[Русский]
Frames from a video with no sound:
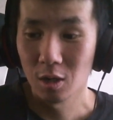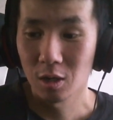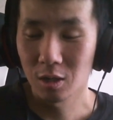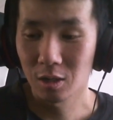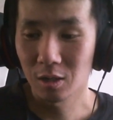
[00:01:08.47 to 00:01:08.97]

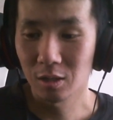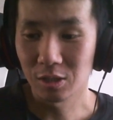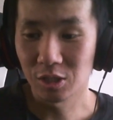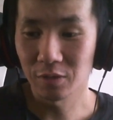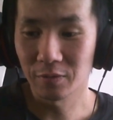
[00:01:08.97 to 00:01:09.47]
э,
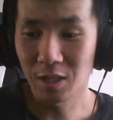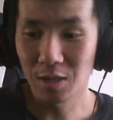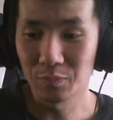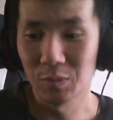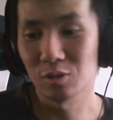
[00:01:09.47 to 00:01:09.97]
Джефф
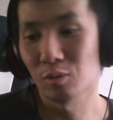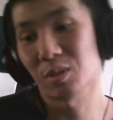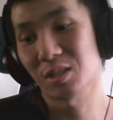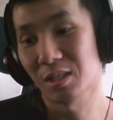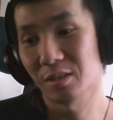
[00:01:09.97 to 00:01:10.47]
Граб на
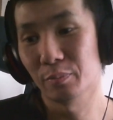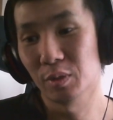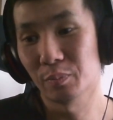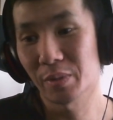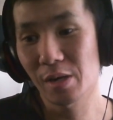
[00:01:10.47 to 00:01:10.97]
100%
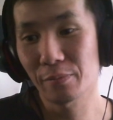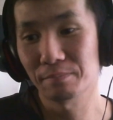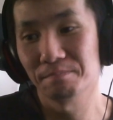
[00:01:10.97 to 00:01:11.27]
был прав.